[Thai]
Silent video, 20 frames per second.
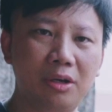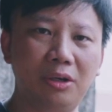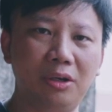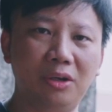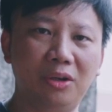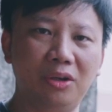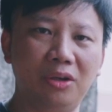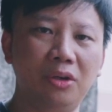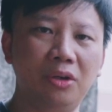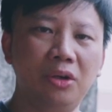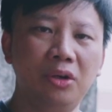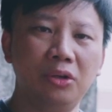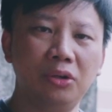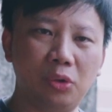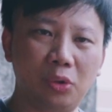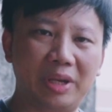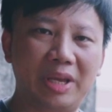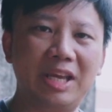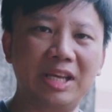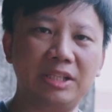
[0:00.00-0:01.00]
ก็คือ
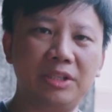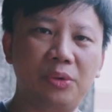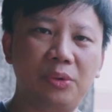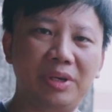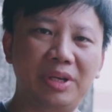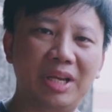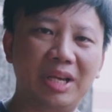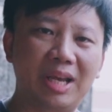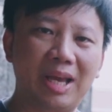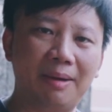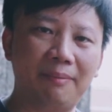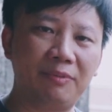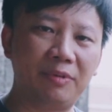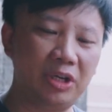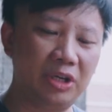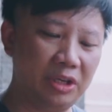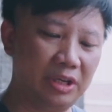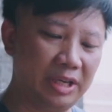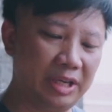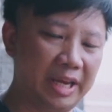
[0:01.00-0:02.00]
ตัวเคสตัวนี้ครับ
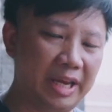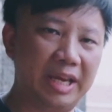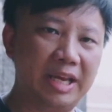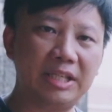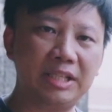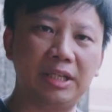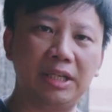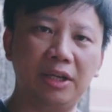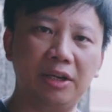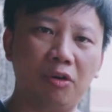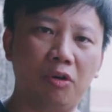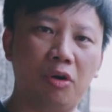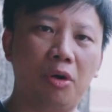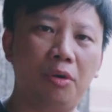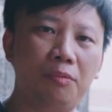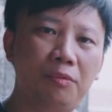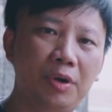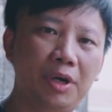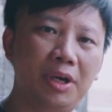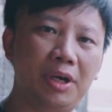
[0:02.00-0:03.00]
คือเคสหรือ
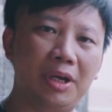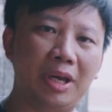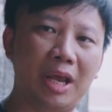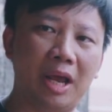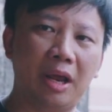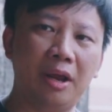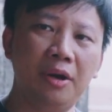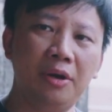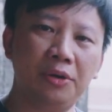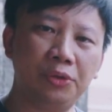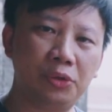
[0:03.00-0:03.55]
cover เนี่ย